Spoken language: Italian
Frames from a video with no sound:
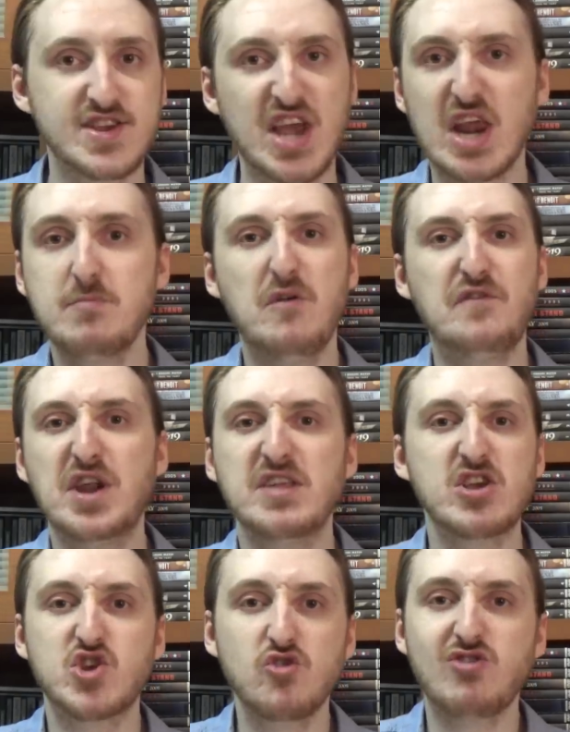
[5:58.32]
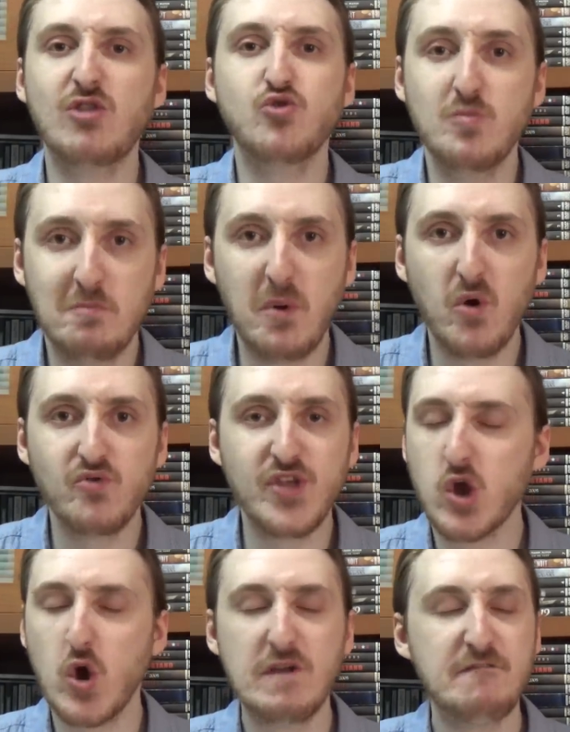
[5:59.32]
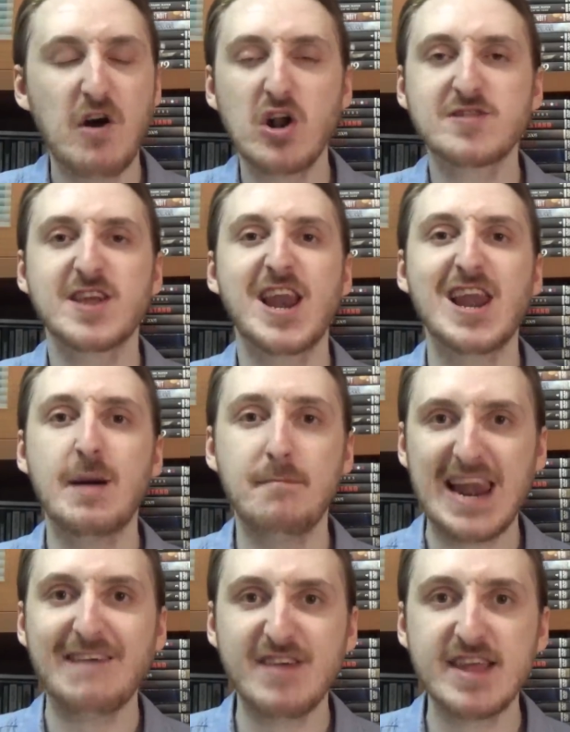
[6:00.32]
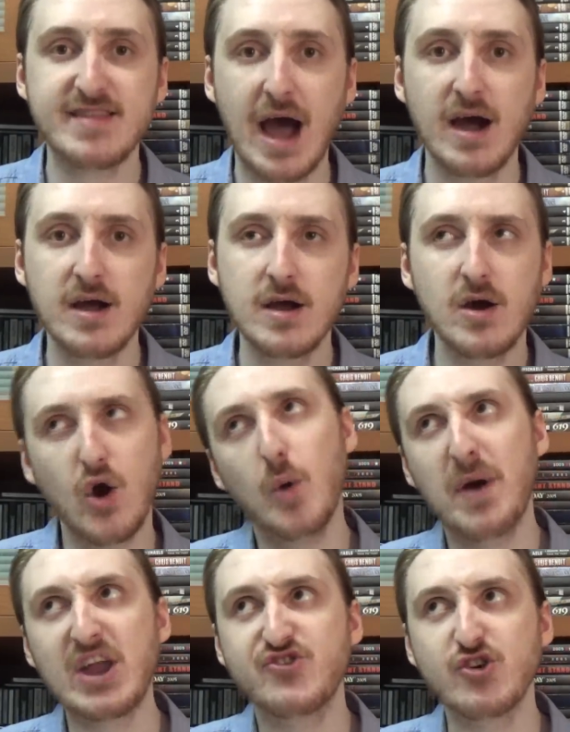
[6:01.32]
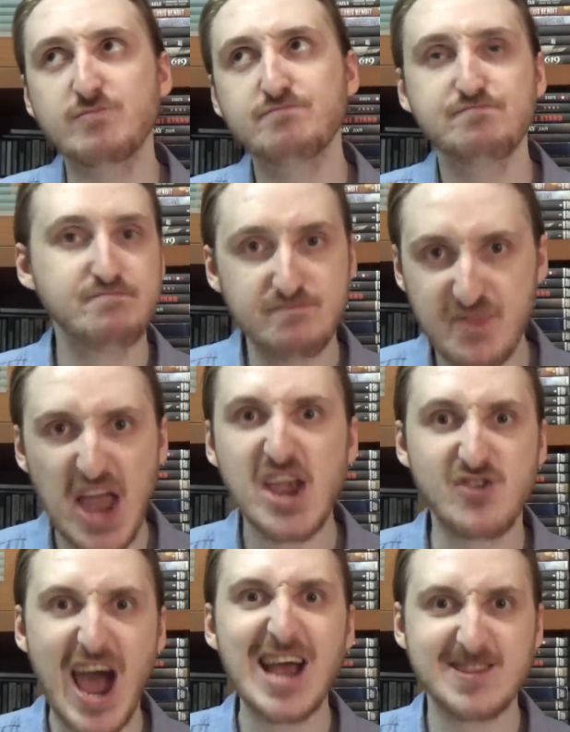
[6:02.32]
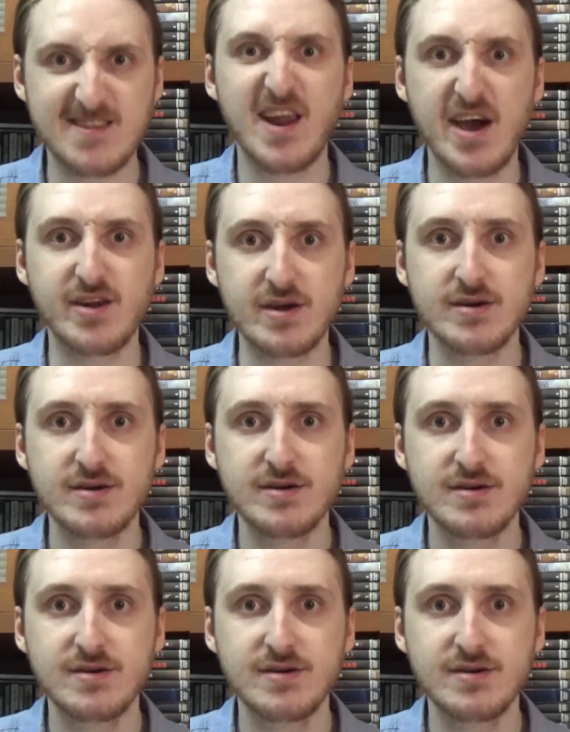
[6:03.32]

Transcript: Saremmo finiti sotto ad un ponte coinvolti nella malavita. O peggio, dei wrestler.